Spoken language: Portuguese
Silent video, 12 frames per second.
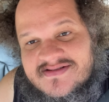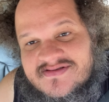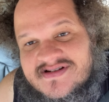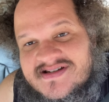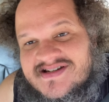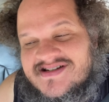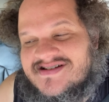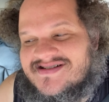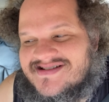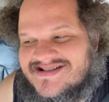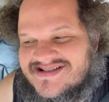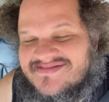Hoje em dia,
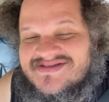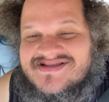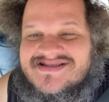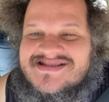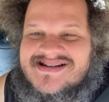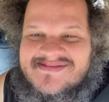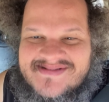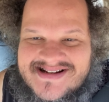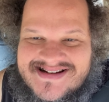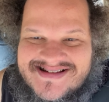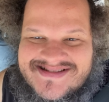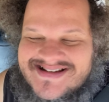estamos
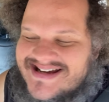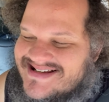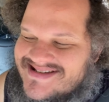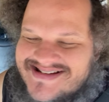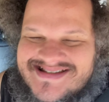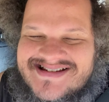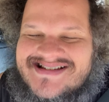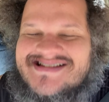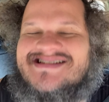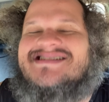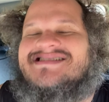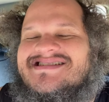trabalhando. Cara, isso é uma
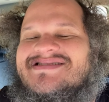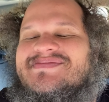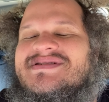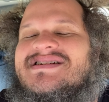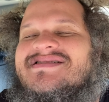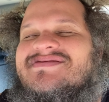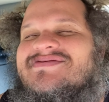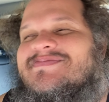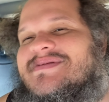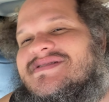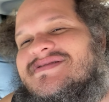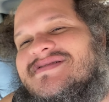tristeza que me dá quando eu
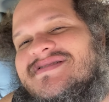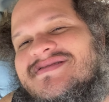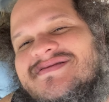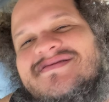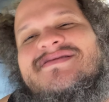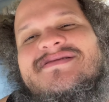penso nisso.